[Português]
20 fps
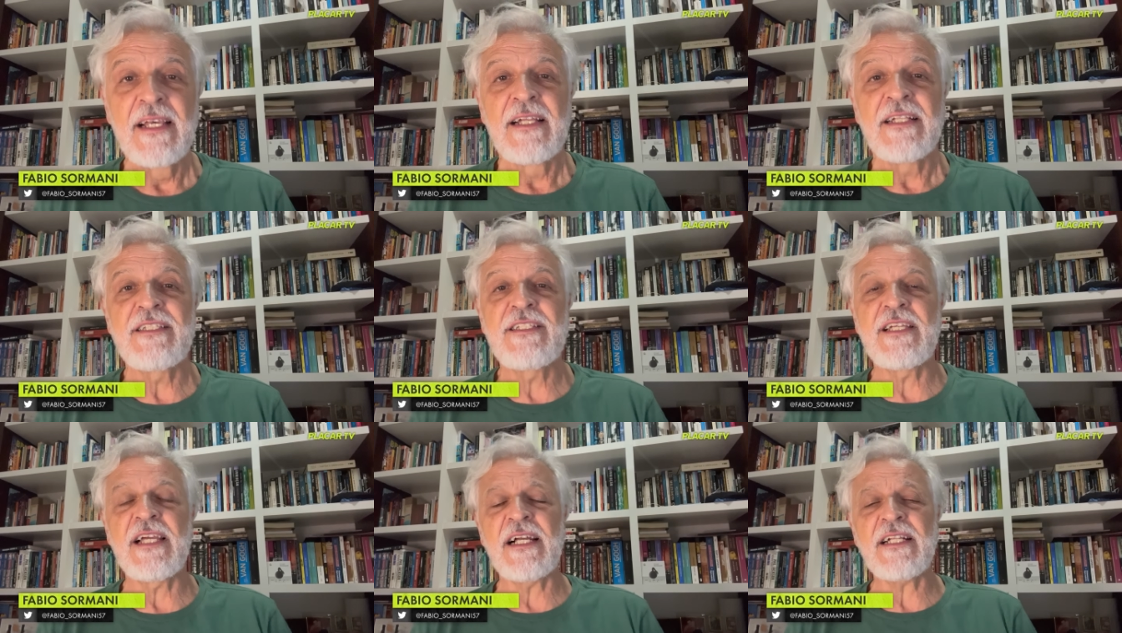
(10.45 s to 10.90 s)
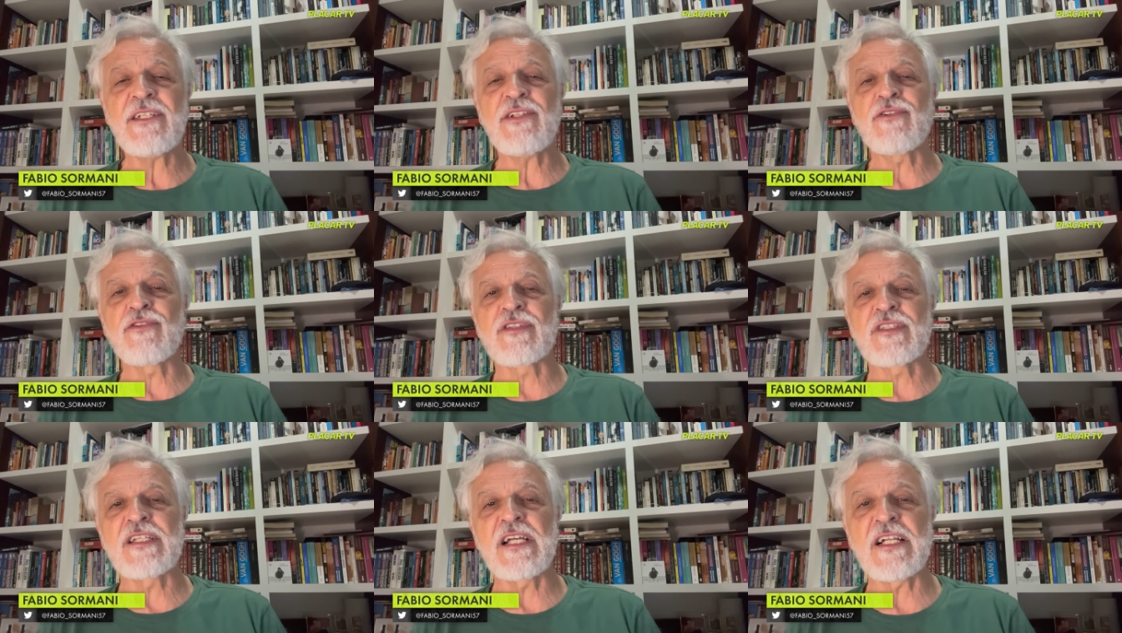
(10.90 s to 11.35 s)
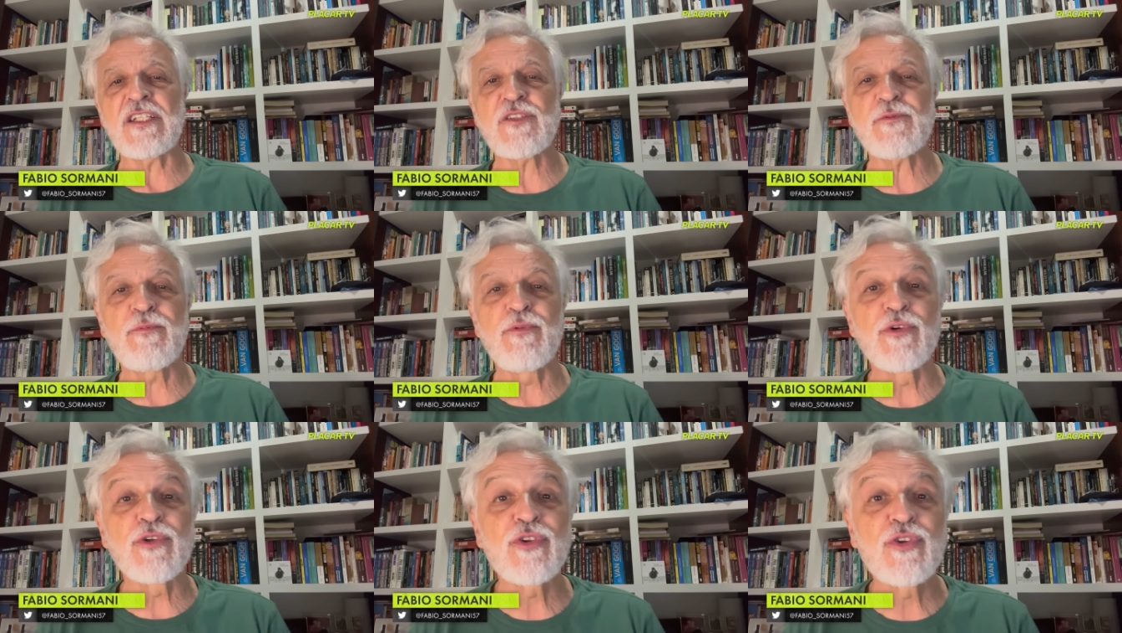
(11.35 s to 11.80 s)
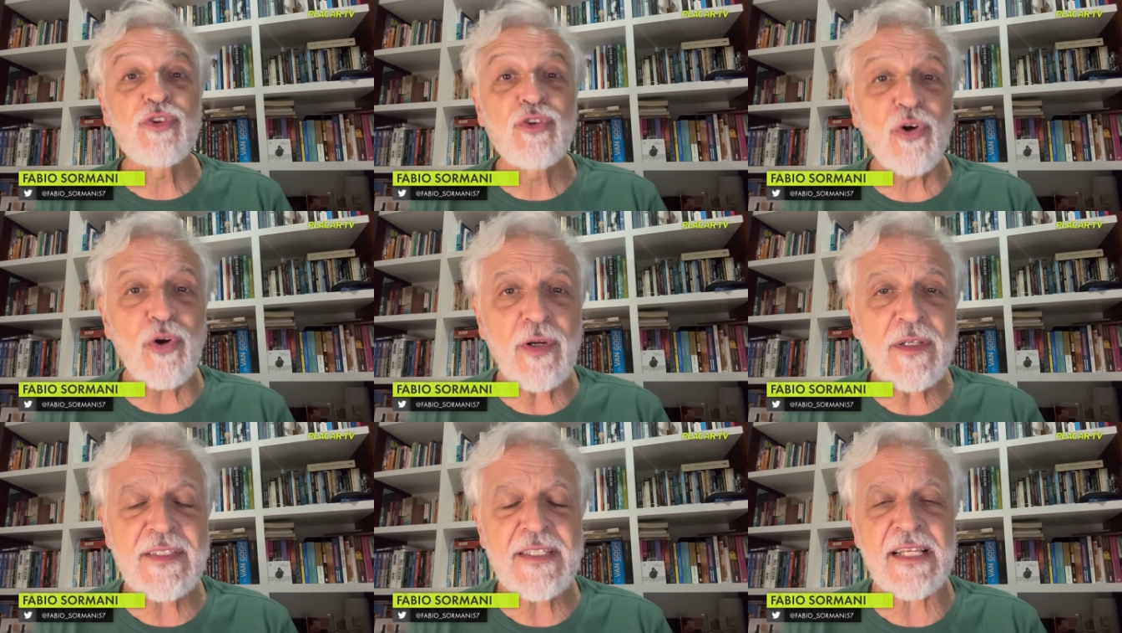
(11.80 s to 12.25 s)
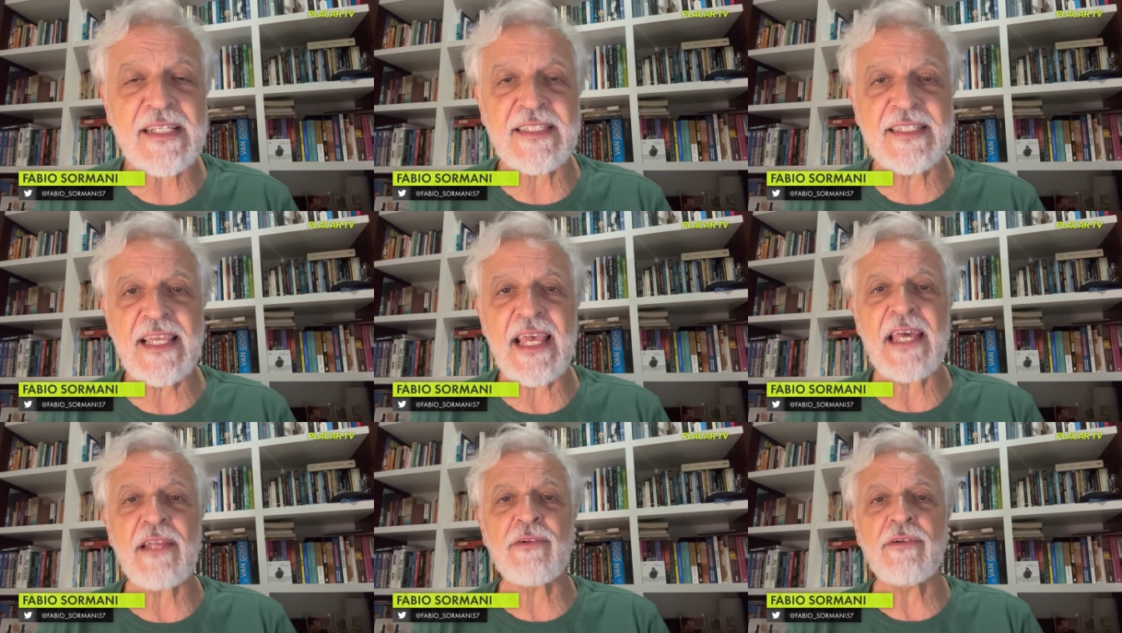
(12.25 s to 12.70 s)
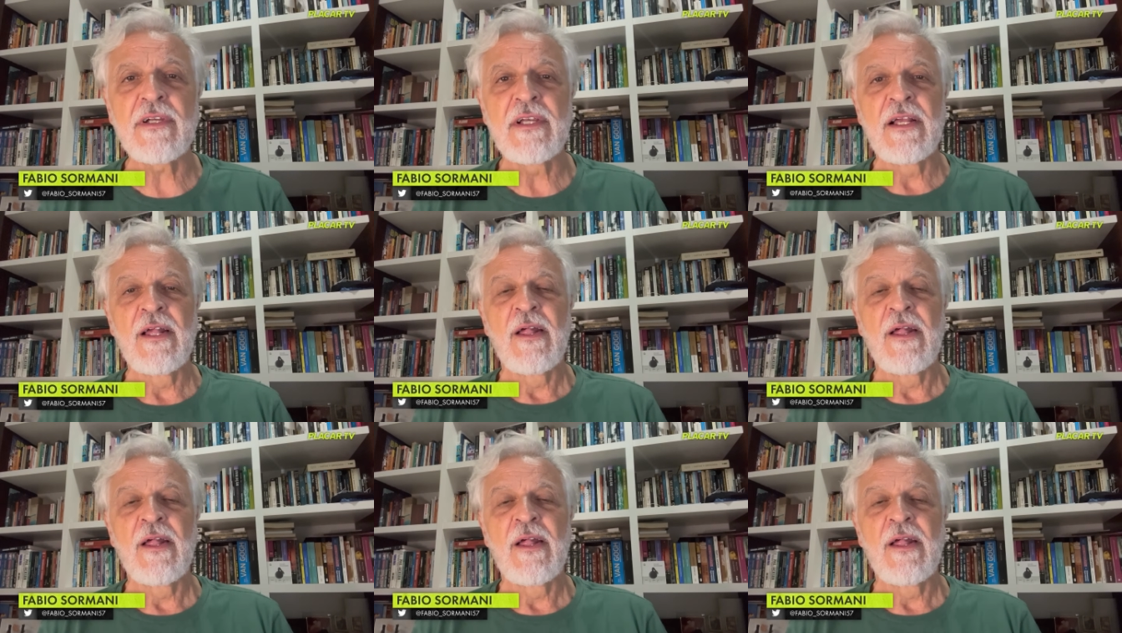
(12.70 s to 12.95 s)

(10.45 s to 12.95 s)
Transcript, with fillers: diante do Santos por 2 a 0